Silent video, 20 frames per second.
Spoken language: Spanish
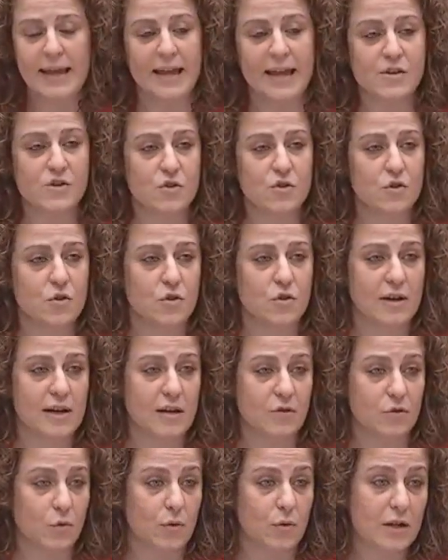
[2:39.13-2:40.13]
Eso con
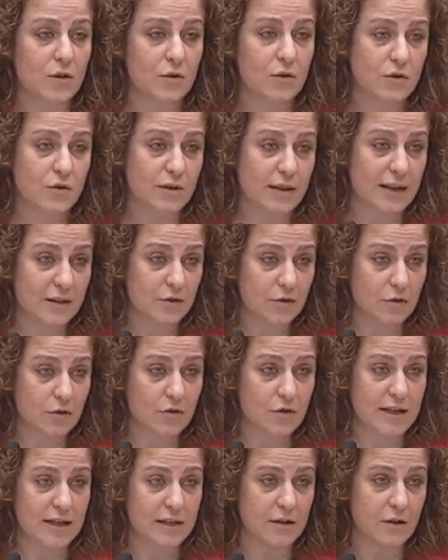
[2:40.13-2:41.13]
el actual
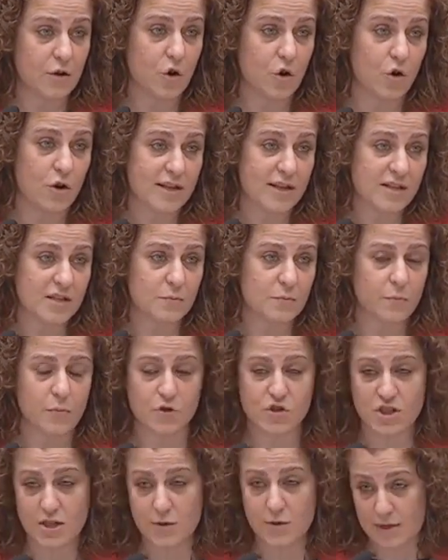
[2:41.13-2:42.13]
contrato no es
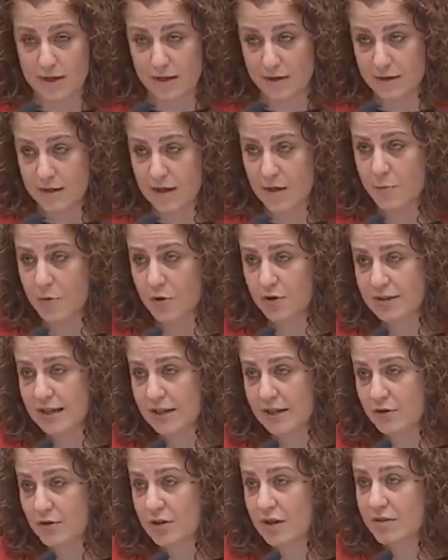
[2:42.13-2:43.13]
posible y, por
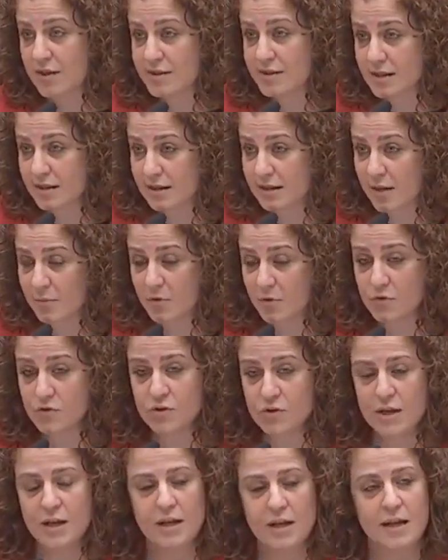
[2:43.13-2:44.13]
tanto,
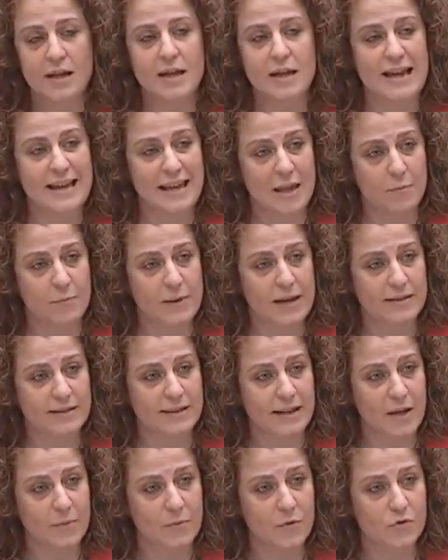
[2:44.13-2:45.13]
necesitamos, y aquí
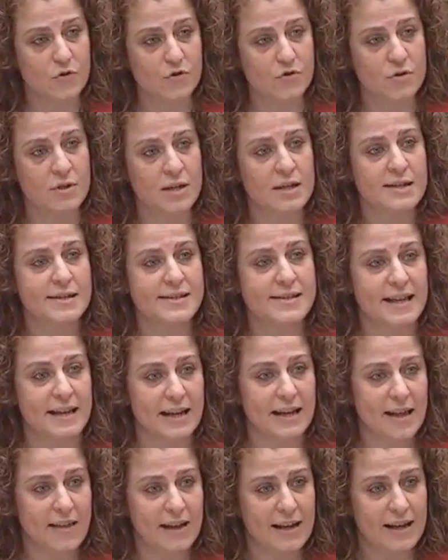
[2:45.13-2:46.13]
planteamos
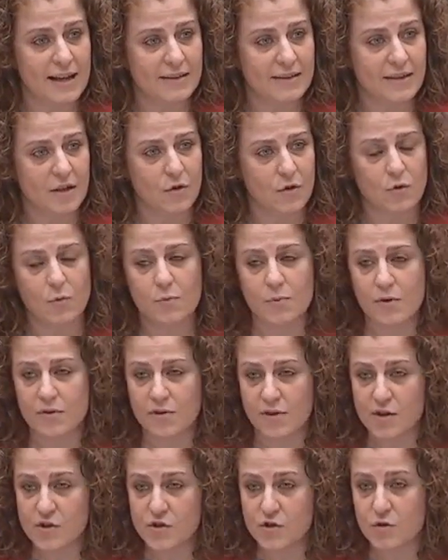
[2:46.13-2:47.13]
seguir adelante con un
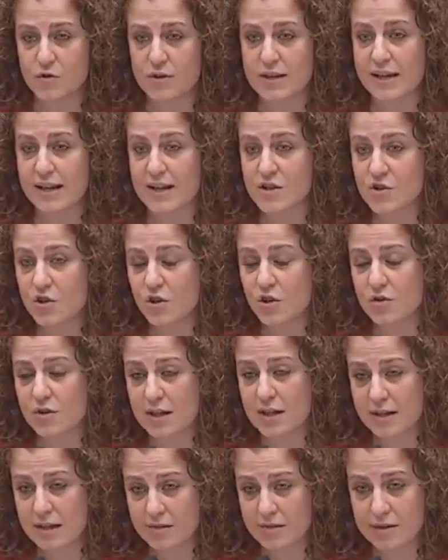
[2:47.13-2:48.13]
proceso de gestión
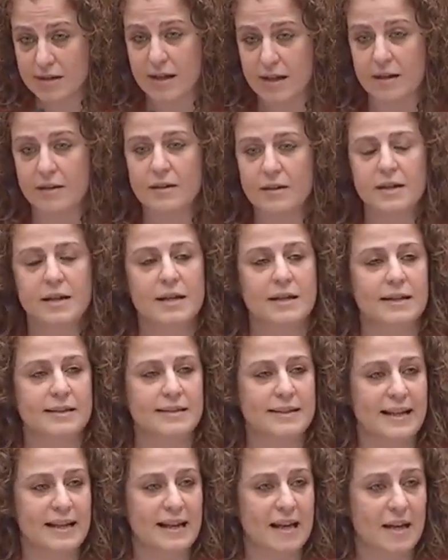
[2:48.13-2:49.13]
directa
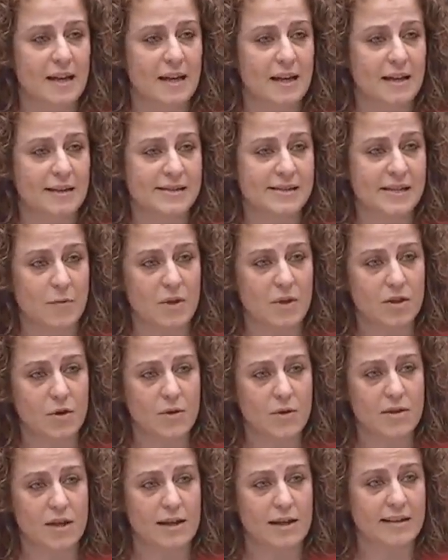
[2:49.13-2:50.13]
del servicio
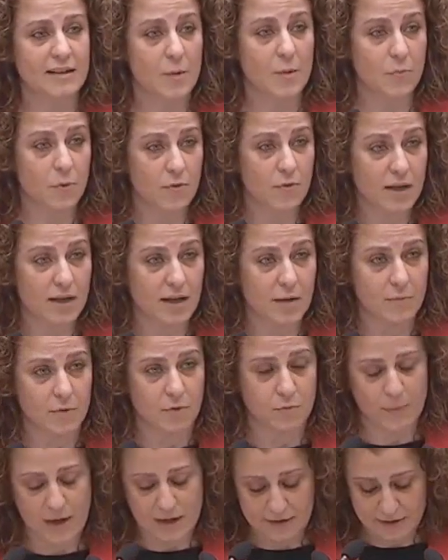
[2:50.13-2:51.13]
de bicicleta pública
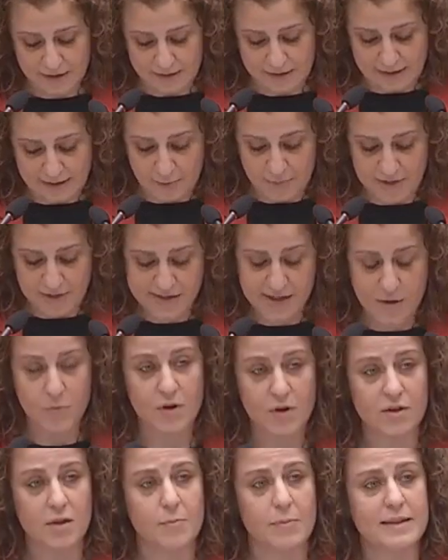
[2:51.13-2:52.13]
por parte de la empresa
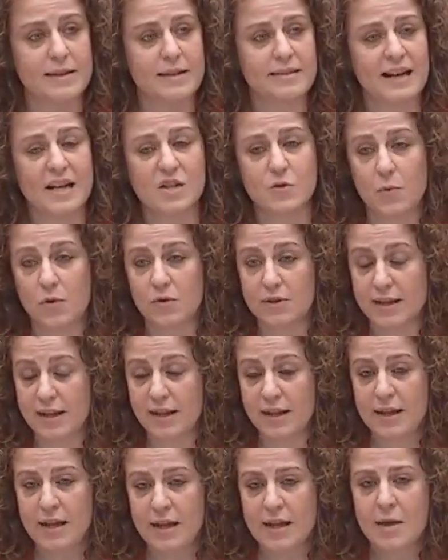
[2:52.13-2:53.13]
municipal de
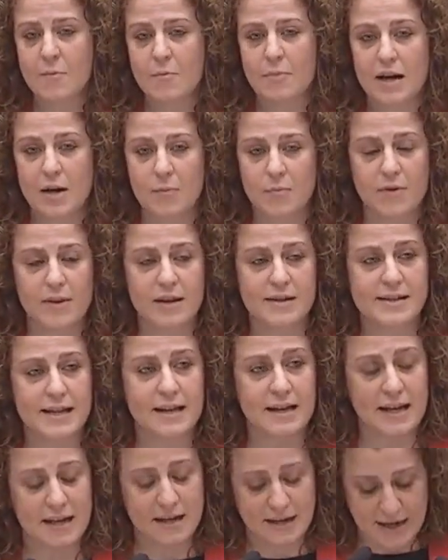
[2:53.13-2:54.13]
transporte para poder
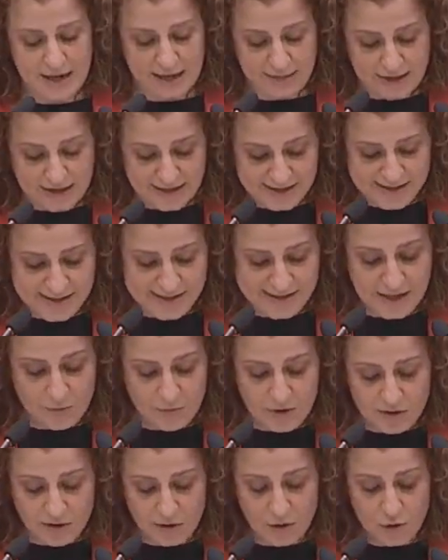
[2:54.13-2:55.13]
llegar a dar ese
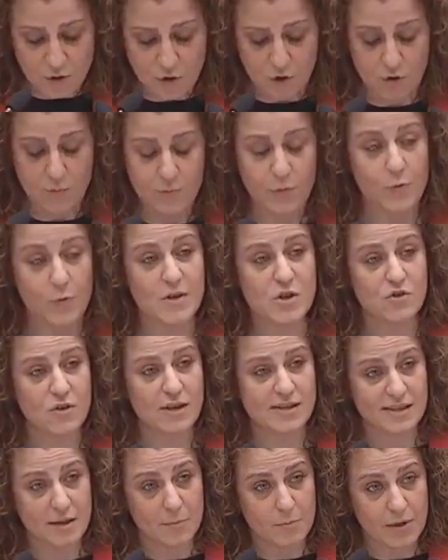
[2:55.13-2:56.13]
servicio, compromiso
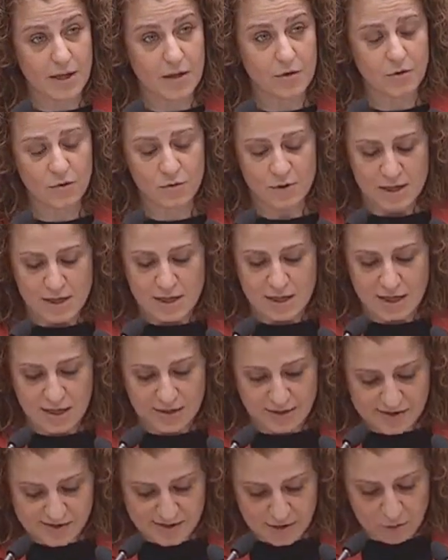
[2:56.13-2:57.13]
de este pleno
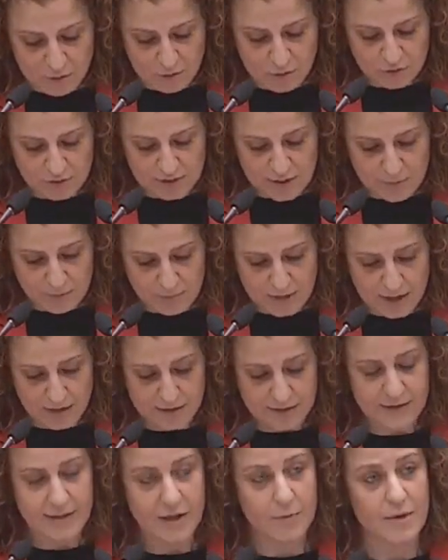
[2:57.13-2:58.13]
y desde luego
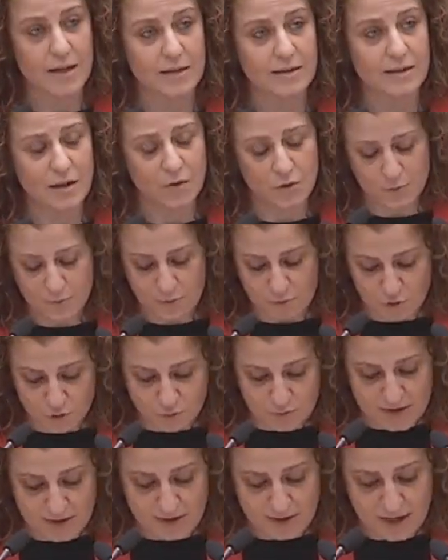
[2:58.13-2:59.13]
también demandado por
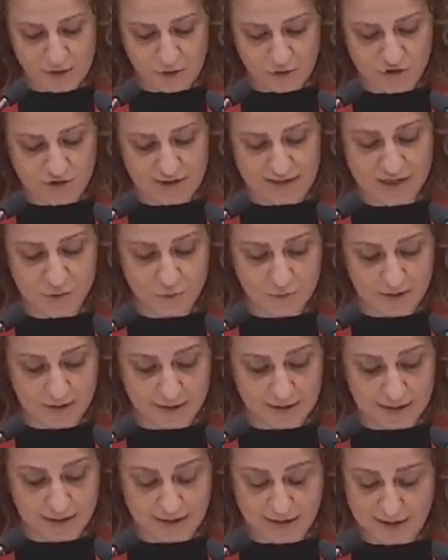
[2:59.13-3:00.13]
los madrileños y las
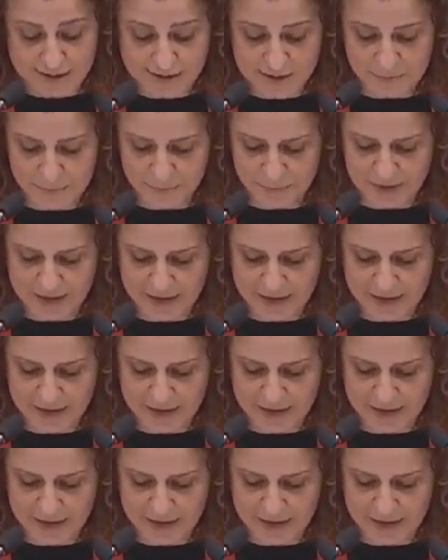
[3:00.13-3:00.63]
madrileñas.